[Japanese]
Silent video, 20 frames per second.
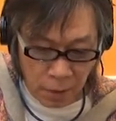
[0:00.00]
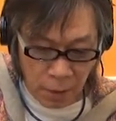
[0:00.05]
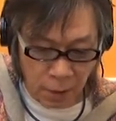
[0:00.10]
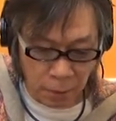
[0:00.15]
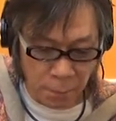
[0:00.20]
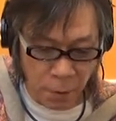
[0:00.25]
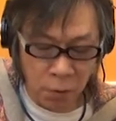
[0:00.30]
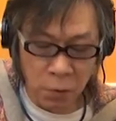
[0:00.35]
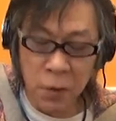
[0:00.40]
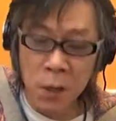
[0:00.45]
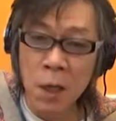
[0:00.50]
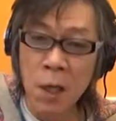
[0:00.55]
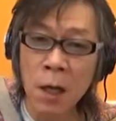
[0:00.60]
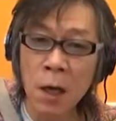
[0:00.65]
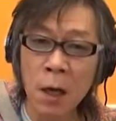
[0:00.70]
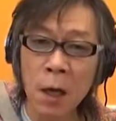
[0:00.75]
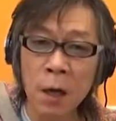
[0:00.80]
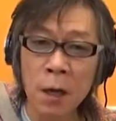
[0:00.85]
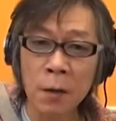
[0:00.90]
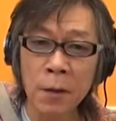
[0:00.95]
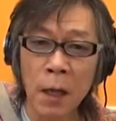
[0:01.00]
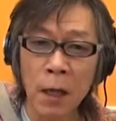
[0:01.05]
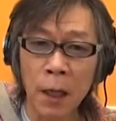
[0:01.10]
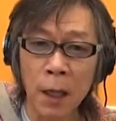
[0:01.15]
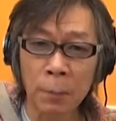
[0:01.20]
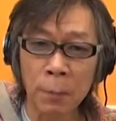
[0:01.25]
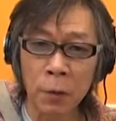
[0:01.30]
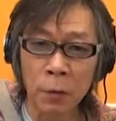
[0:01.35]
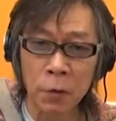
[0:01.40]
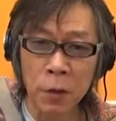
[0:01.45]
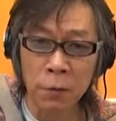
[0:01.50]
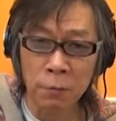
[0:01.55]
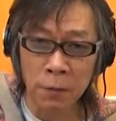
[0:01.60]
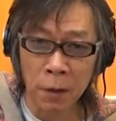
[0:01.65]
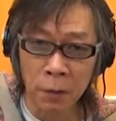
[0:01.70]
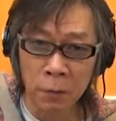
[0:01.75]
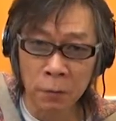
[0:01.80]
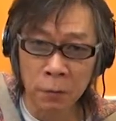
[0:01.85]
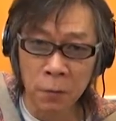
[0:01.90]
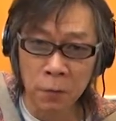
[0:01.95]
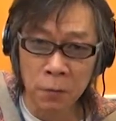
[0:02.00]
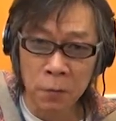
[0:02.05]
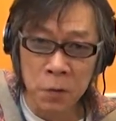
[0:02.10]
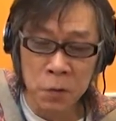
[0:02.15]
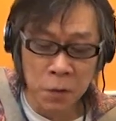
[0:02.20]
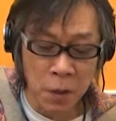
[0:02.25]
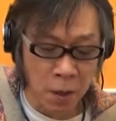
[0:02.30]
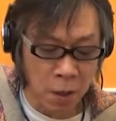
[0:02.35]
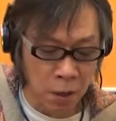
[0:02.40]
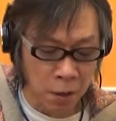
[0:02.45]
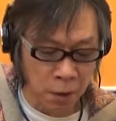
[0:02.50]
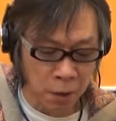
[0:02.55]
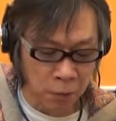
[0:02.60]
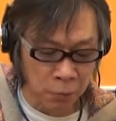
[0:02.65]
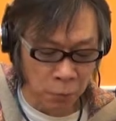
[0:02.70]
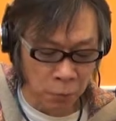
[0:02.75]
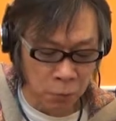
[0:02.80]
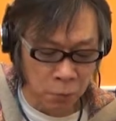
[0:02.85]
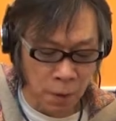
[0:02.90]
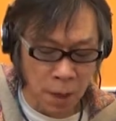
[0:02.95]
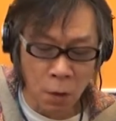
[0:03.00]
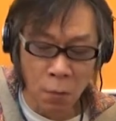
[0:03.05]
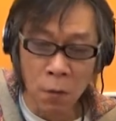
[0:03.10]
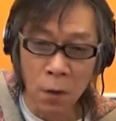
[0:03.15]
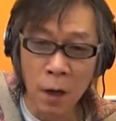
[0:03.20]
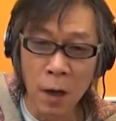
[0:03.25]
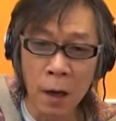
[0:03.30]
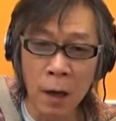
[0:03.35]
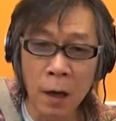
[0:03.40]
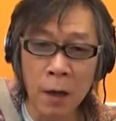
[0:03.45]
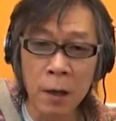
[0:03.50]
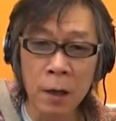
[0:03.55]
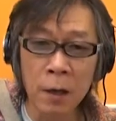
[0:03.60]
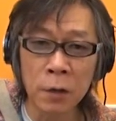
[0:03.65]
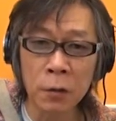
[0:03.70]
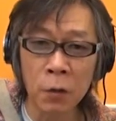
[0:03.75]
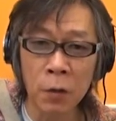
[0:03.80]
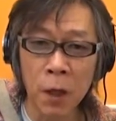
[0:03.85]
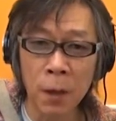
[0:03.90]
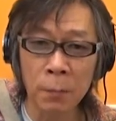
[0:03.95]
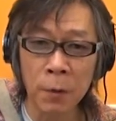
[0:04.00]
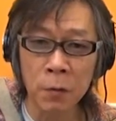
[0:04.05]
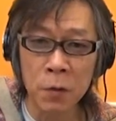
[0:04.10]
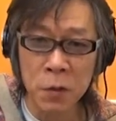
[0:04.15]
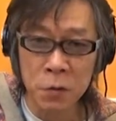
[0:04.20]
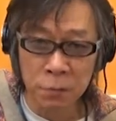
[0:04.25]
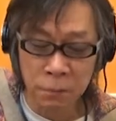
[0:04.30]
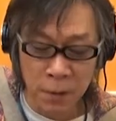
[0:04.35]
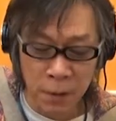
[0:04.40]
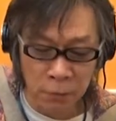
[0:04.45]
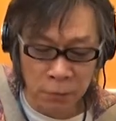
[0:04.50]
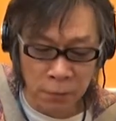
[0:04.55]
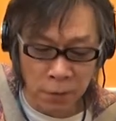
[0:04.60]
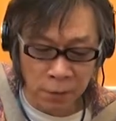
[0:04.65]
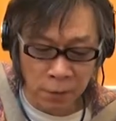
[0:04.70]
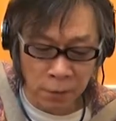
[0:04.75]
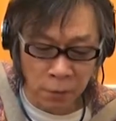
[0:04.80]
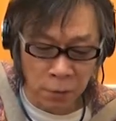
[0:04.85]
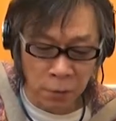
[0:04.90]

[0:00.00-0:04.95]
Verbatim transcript: メロディーが3弦目の2フレット、そして、トル和音が4弦目の1フレットです。